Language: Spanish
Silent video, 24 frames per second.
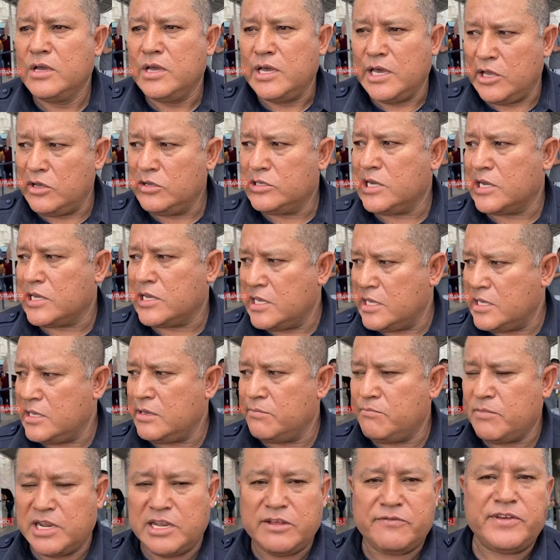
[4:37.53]
ellos aquí
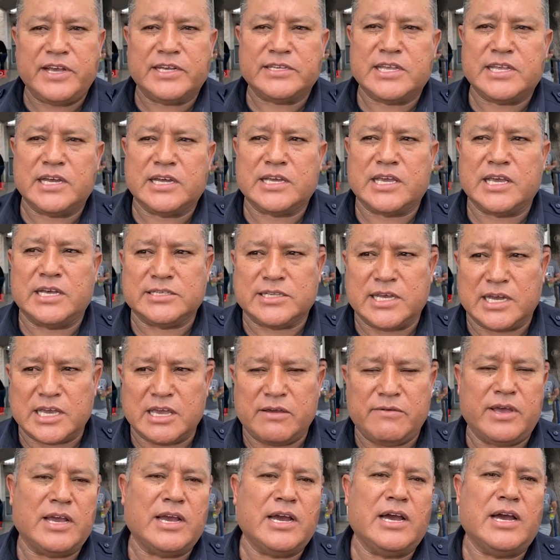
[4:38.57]
manifiestan que hasta que
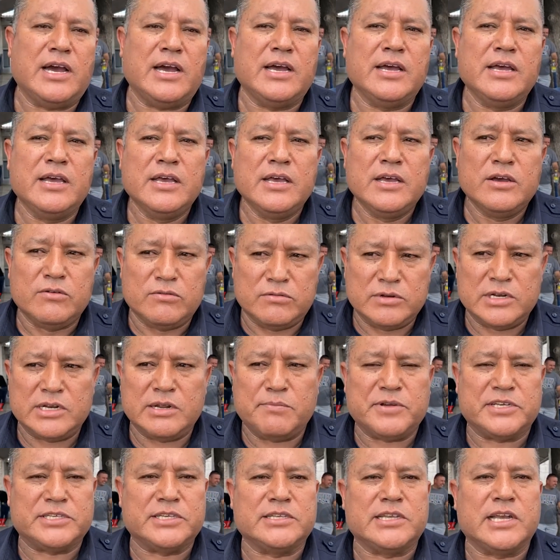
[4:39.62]
venga un
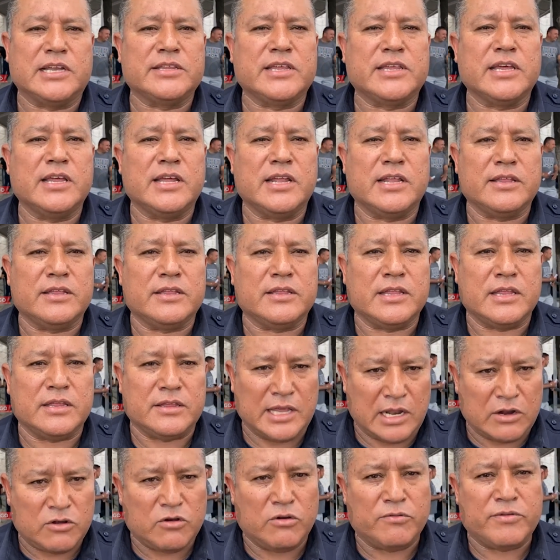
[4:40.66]
representante
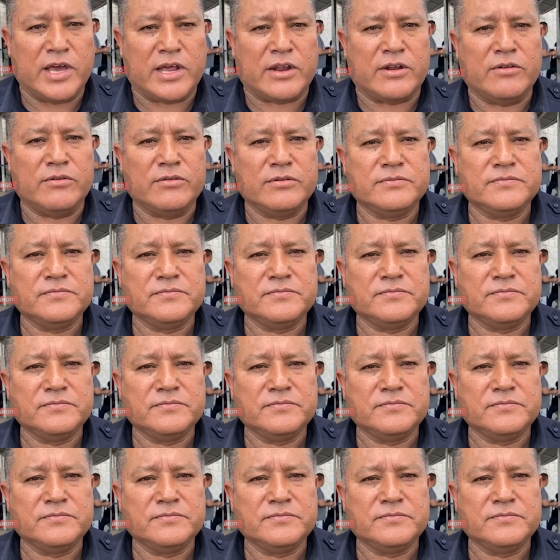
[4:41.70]
del gobierno